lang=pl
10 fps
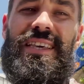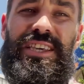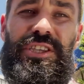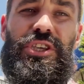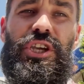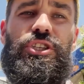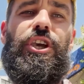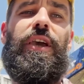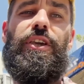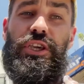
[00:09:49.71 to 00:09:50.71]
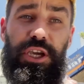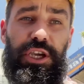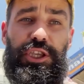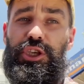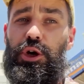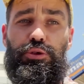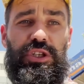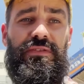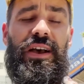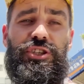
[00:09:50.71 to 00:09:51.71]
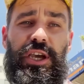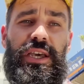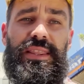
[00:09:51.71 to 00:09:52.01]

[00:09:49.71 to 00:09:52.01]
i nigdzie ich nie używacie.